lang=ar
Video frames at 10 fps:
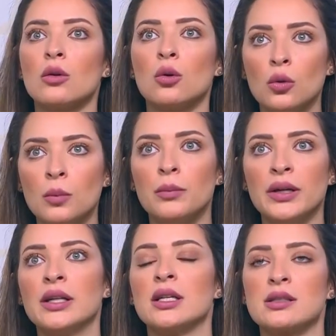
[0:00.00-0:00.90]
كوب
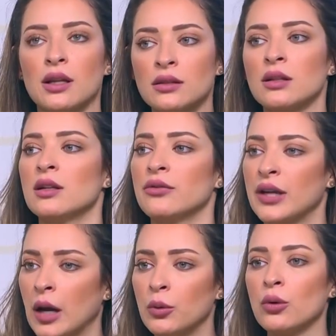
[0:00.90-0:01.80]
من السلطه اللي
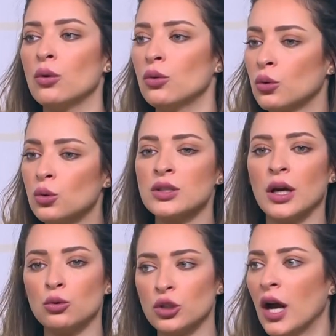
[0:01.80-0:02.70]
فيها برغل وكوسه
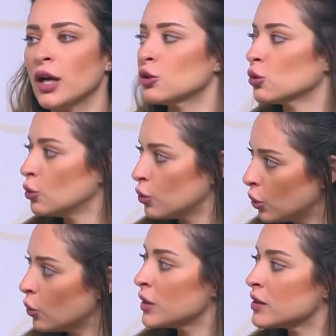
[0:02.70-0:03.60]
وجوز
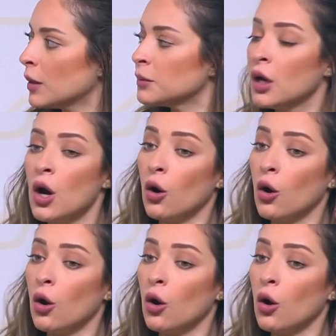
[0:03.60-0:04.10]
وكذا آه.